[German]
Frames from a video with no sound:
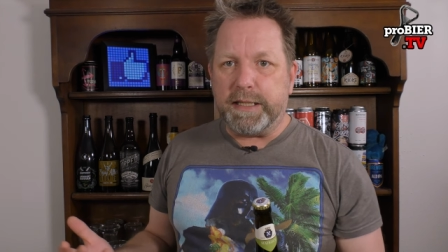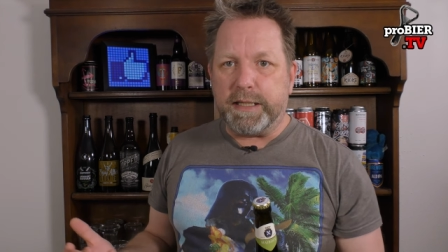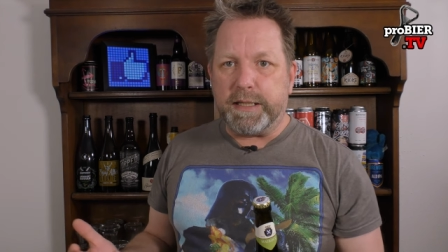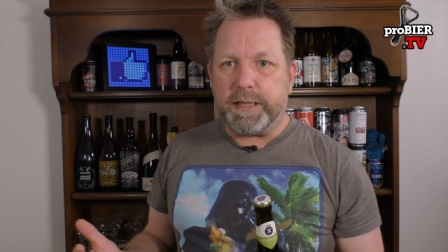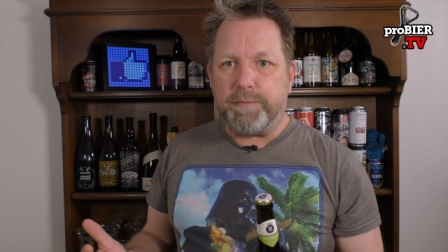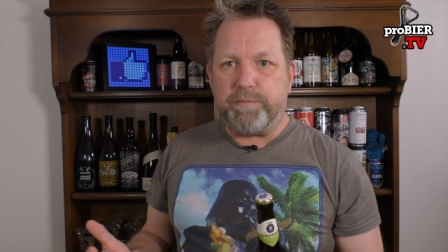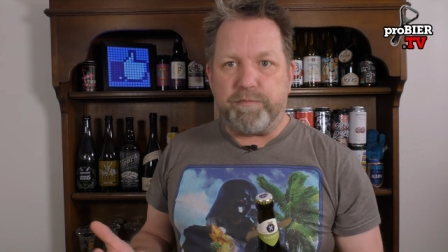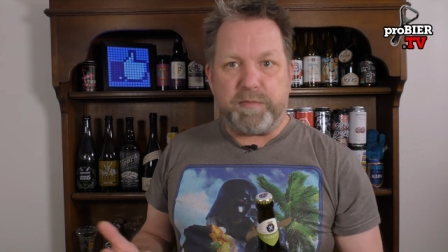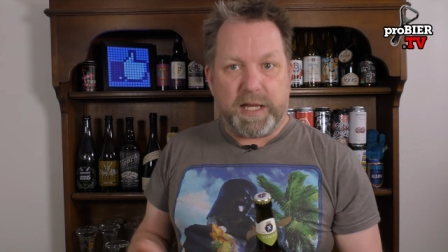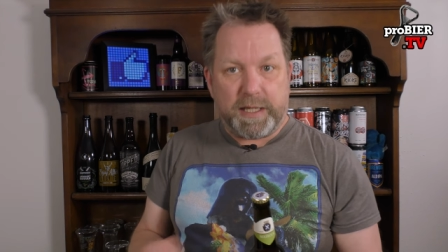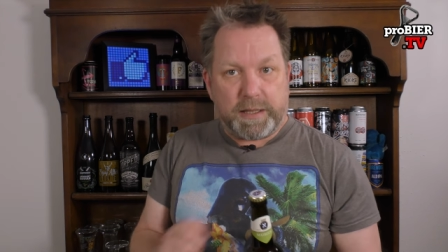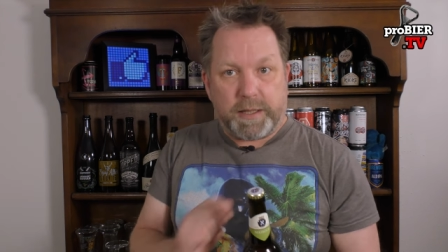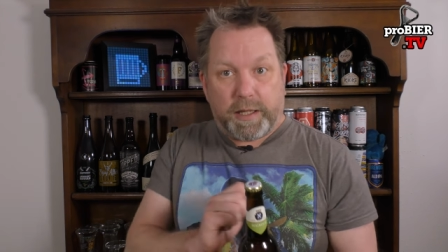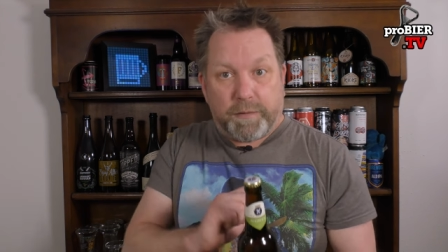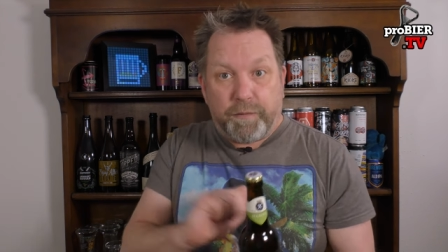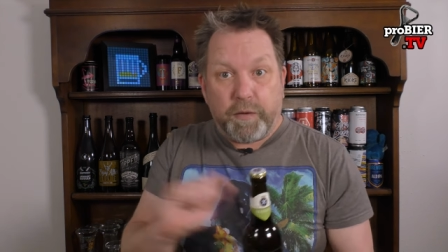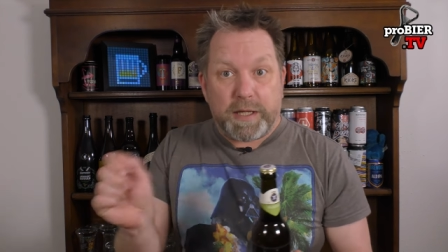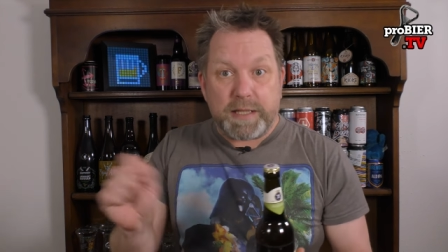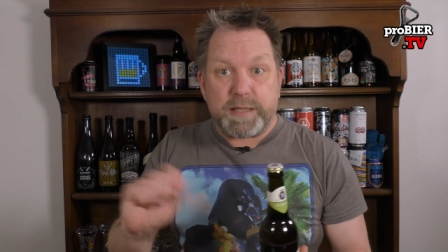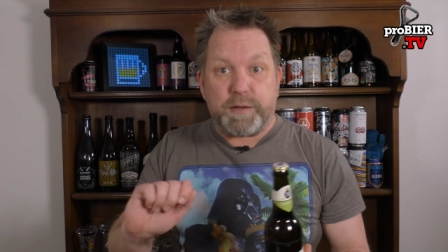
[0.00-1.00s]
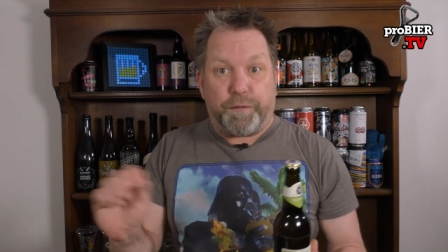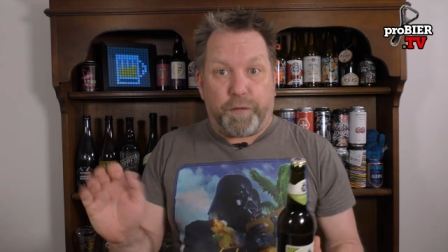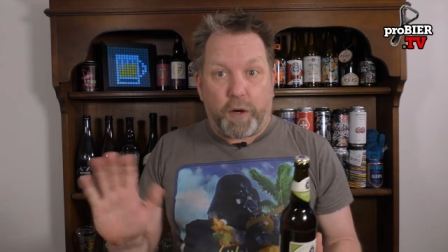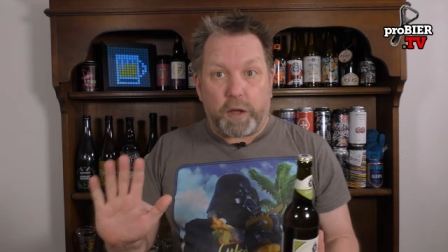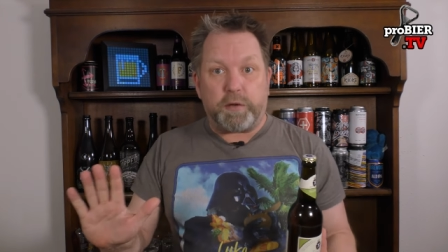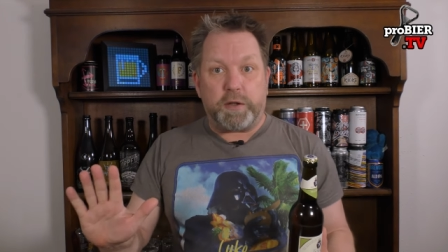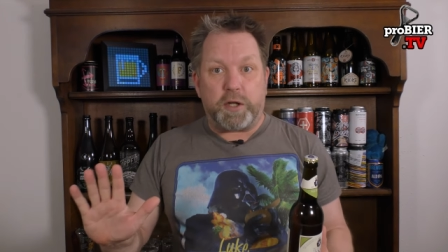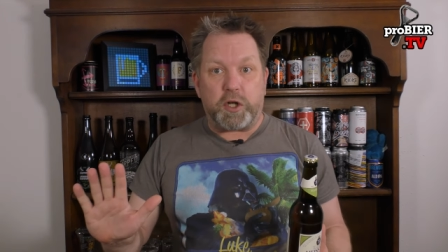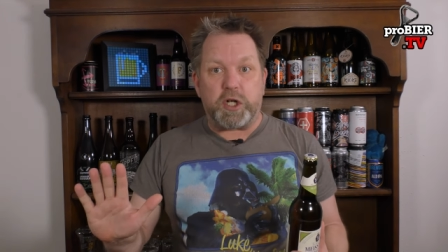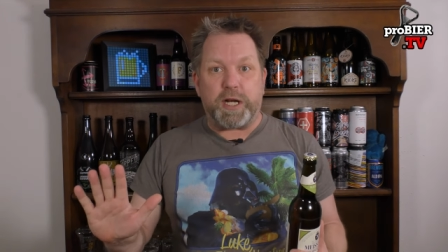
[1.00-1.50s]
Ähm, ich, ich, würde das
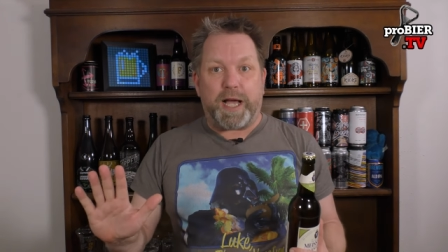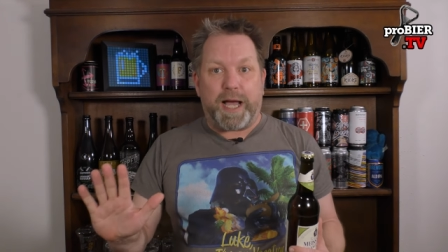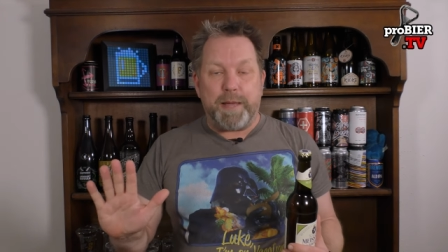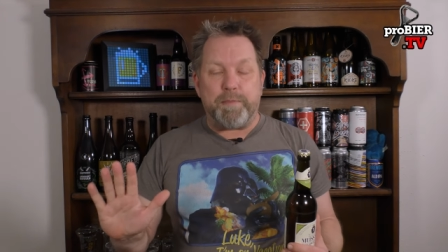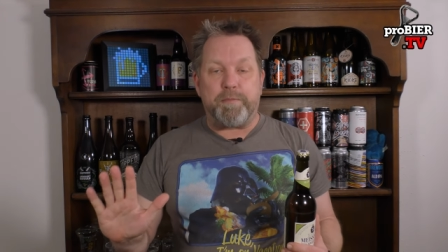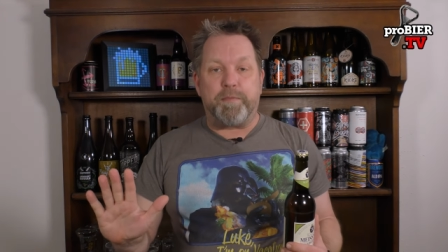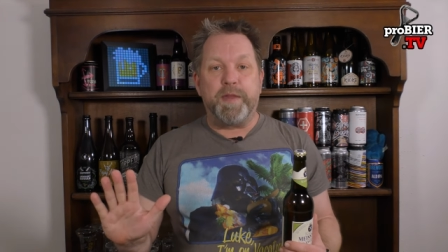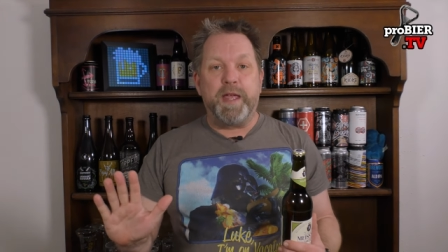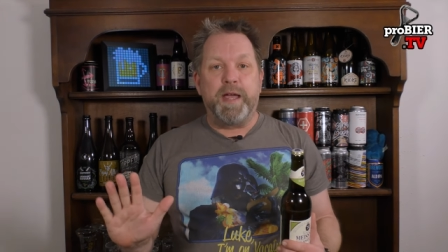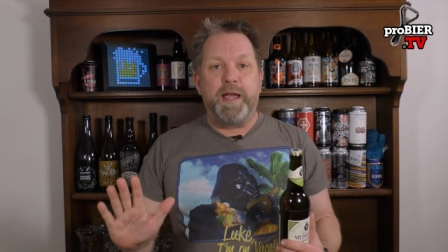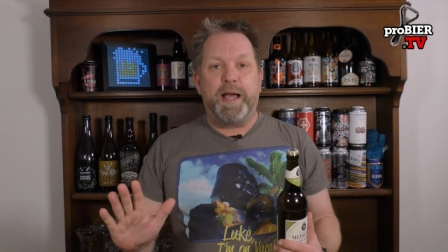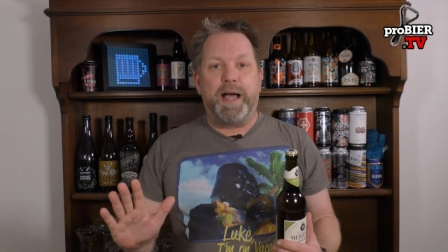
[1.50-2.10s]
sofort unterschreiben,